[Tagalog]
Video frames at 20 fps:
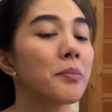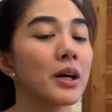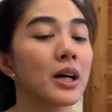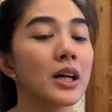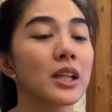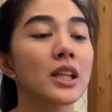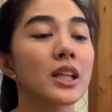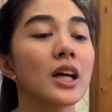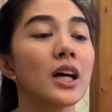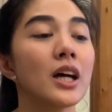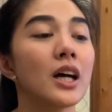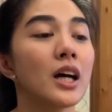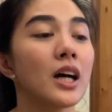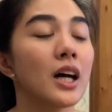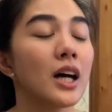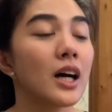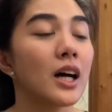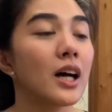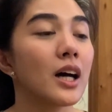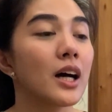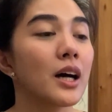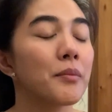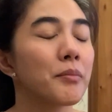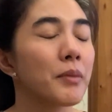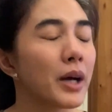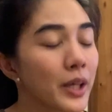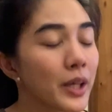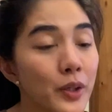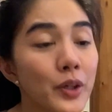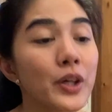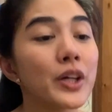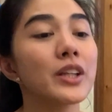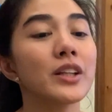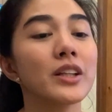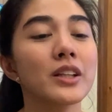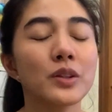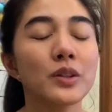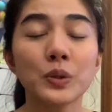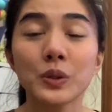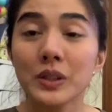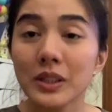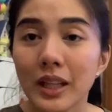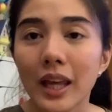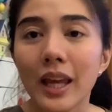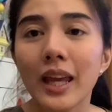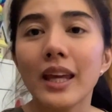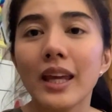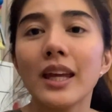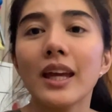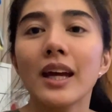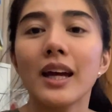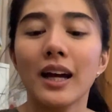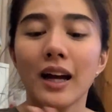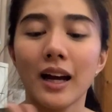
But um, ayun, today,